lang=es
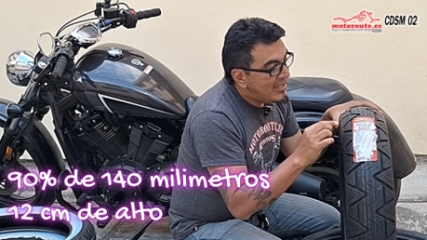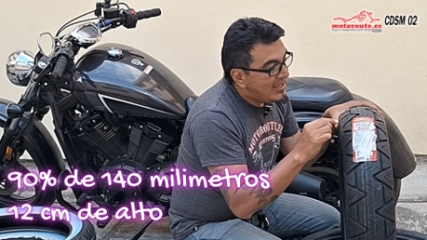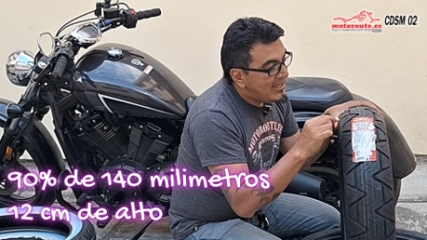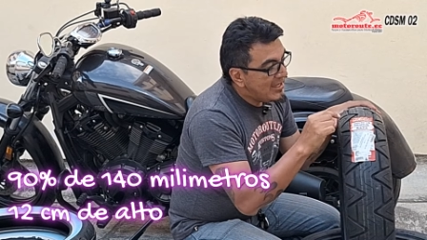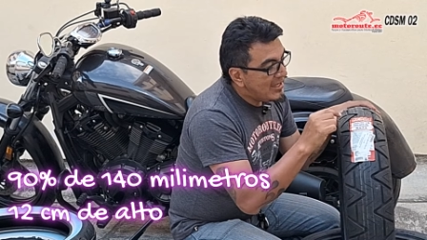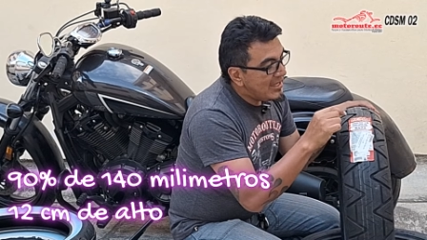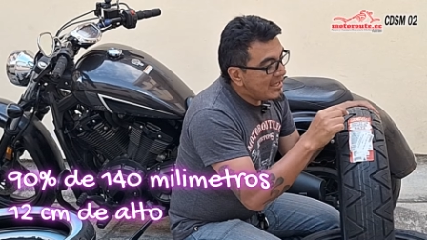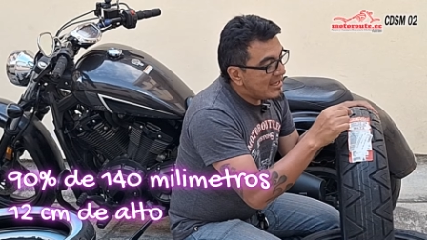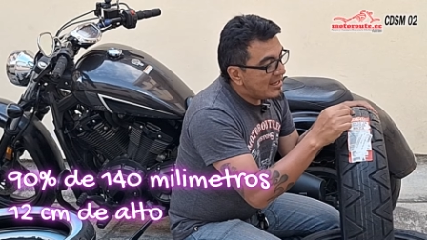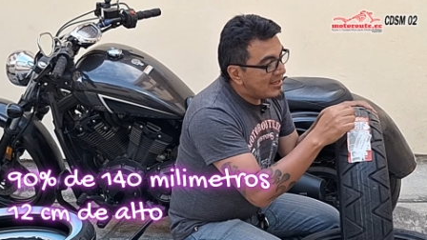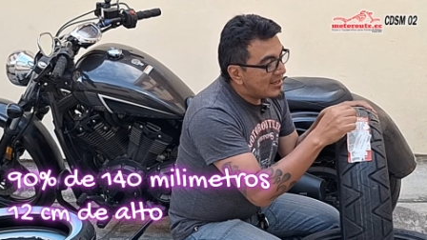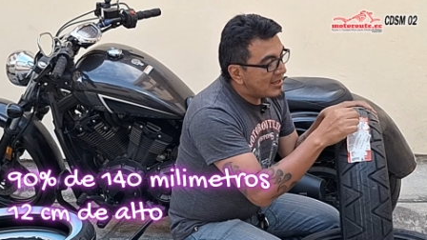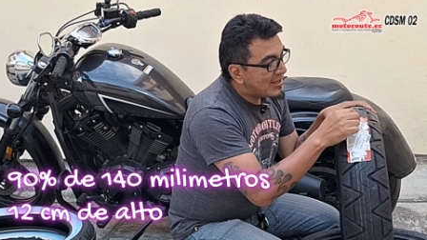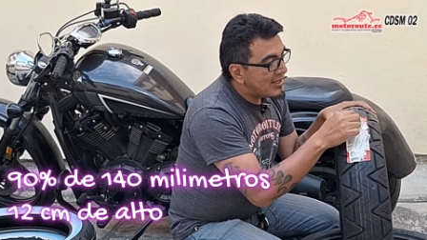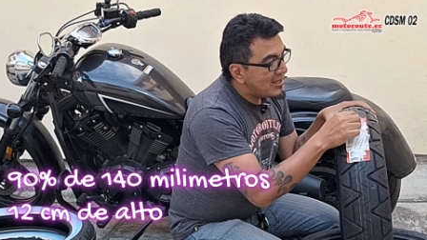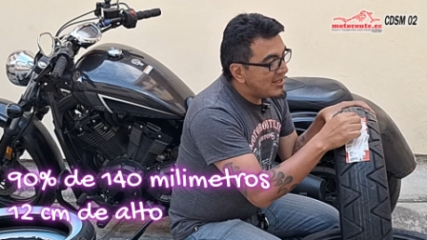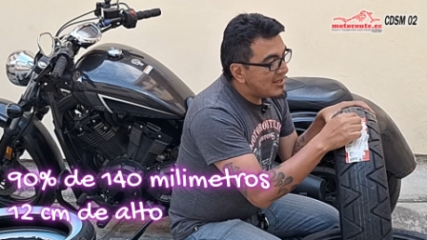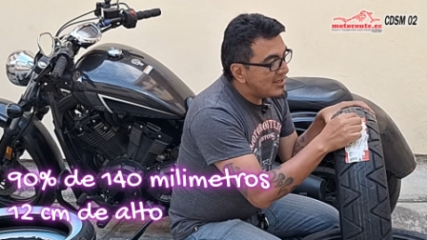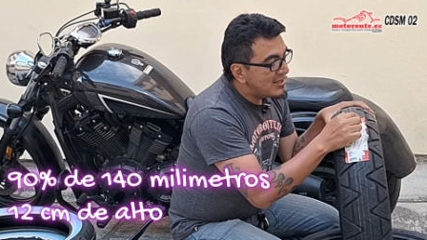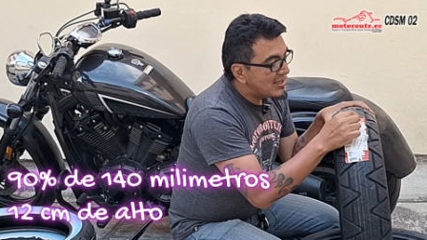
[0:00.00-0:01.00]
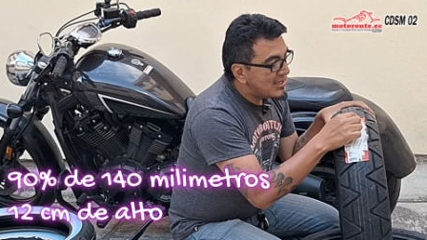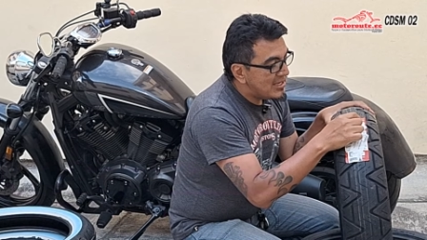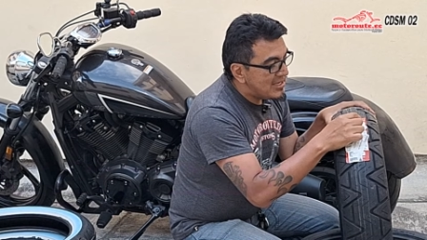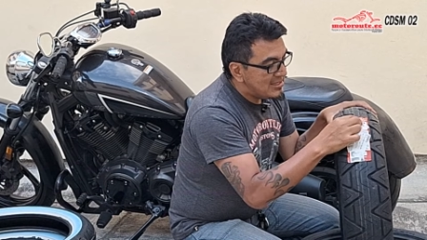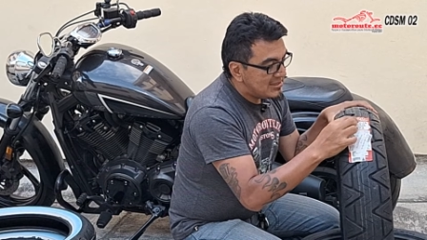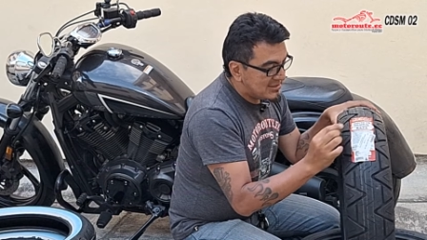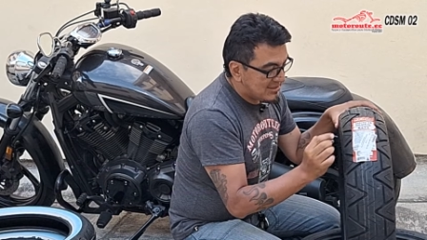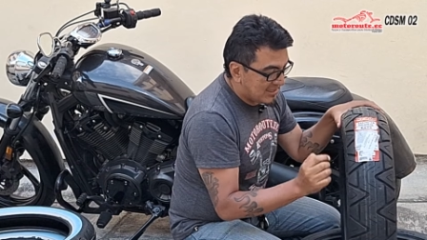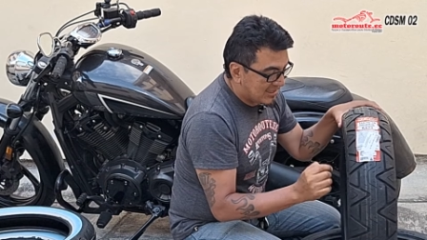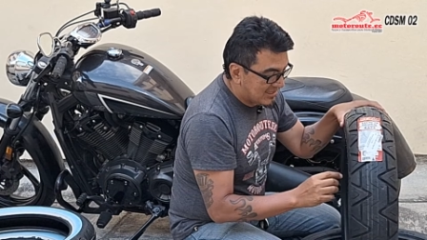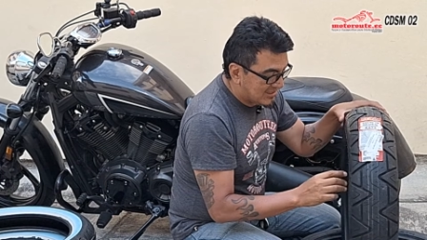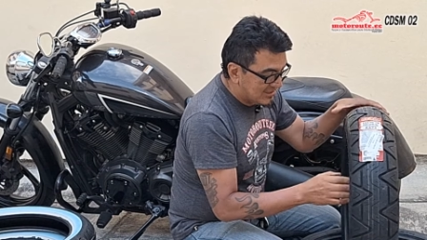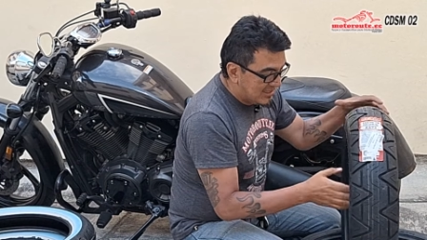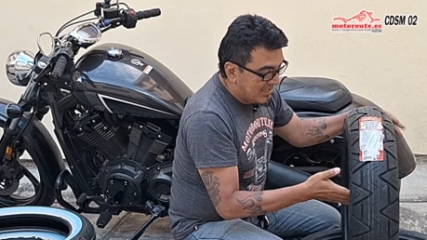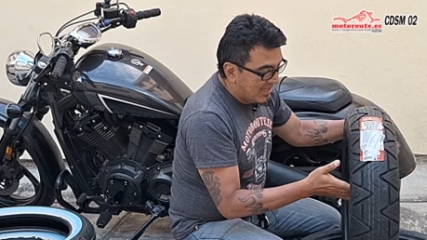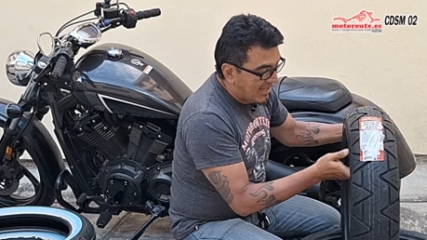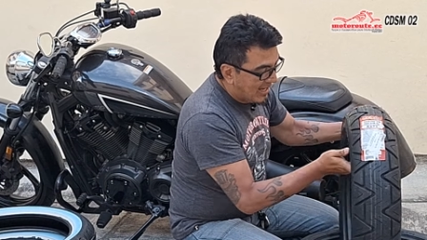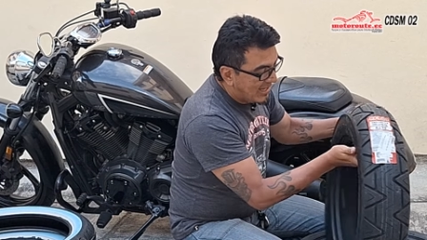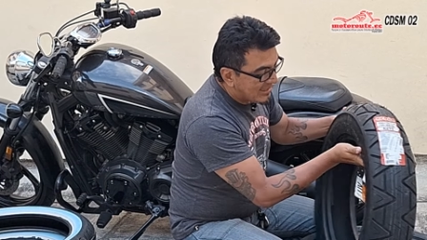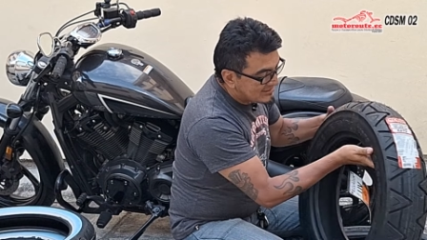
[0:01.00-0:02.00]
Y el ring 15, que
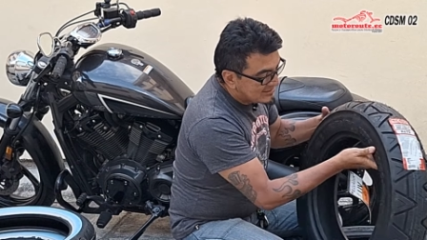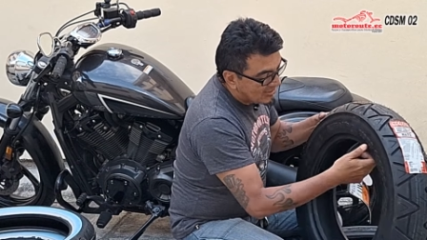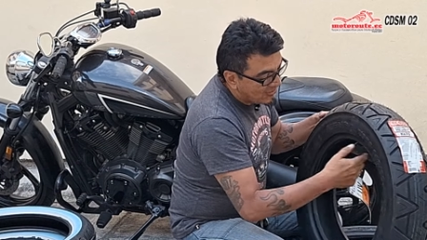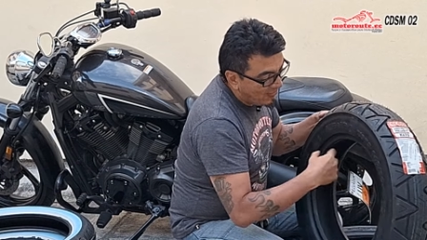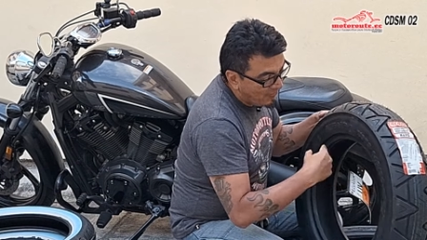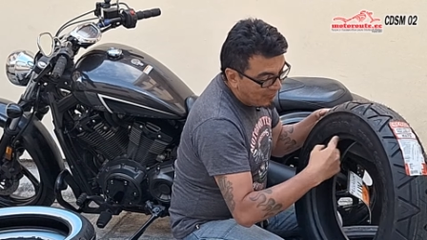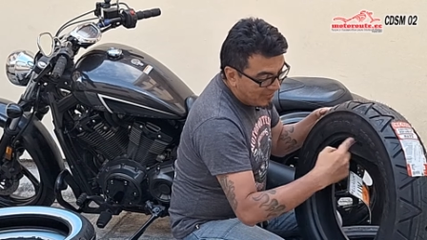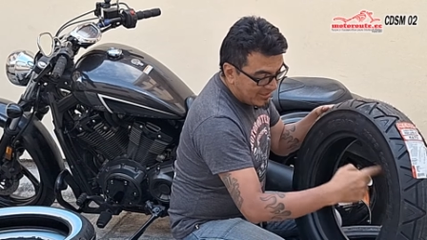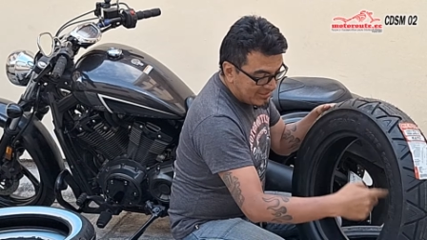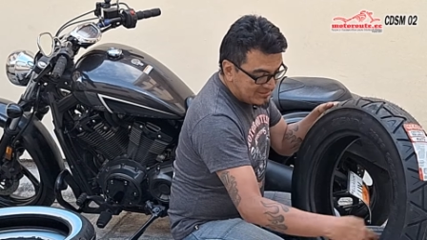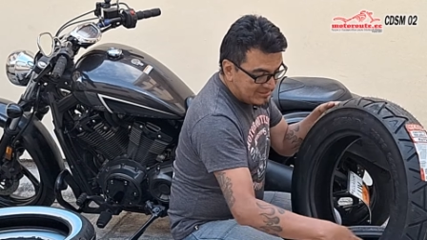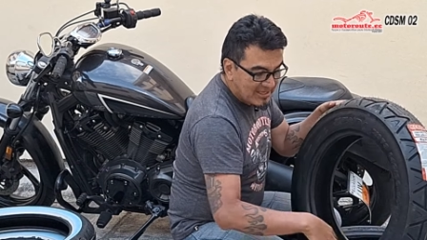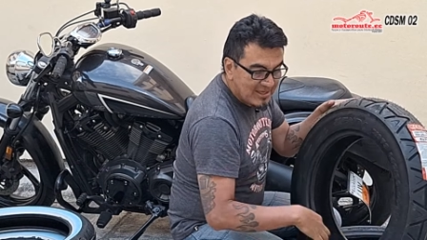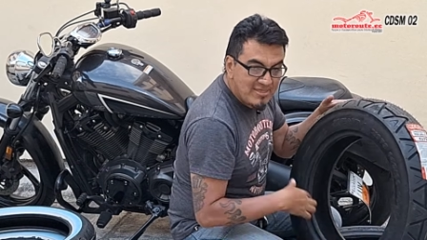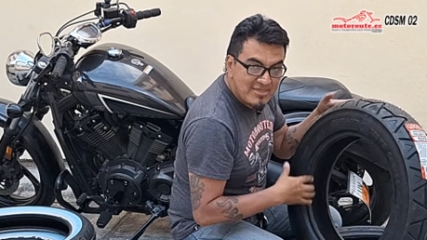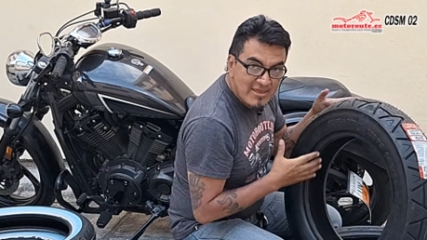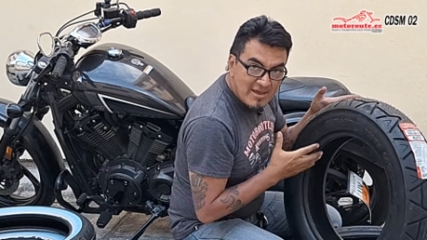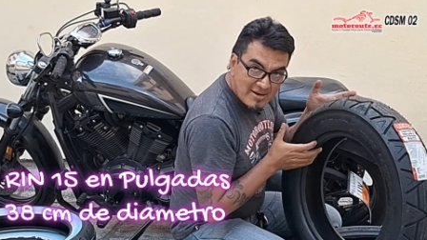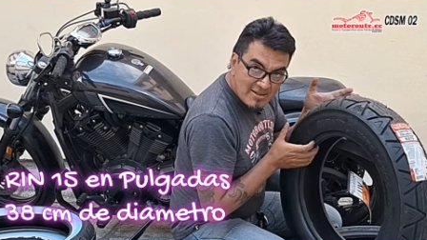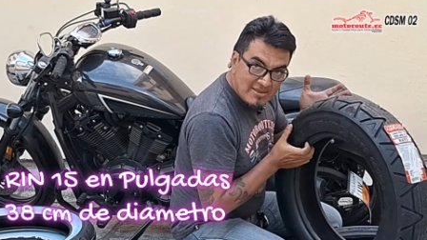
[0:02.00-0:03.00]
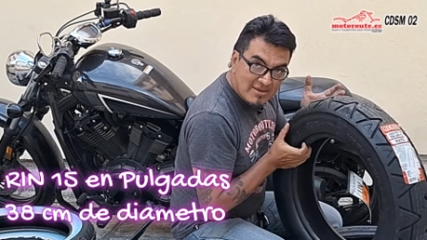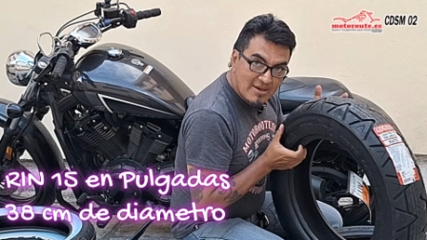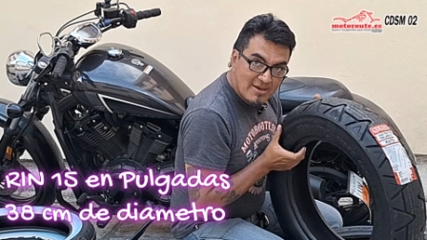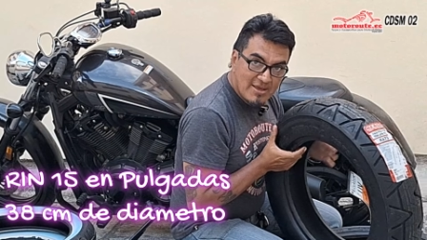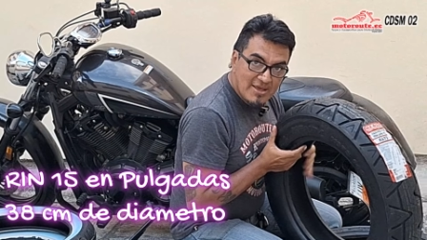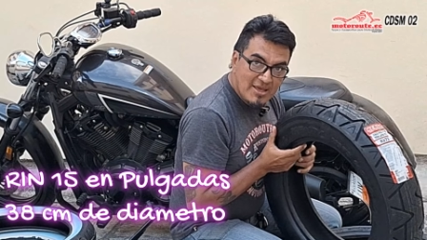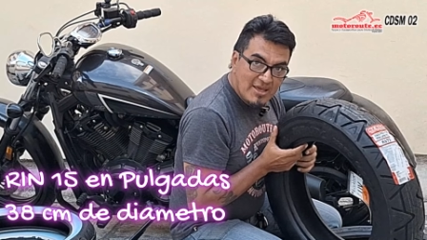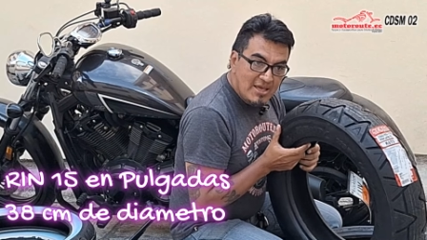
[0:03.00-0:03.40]
sería la circunferencia interna.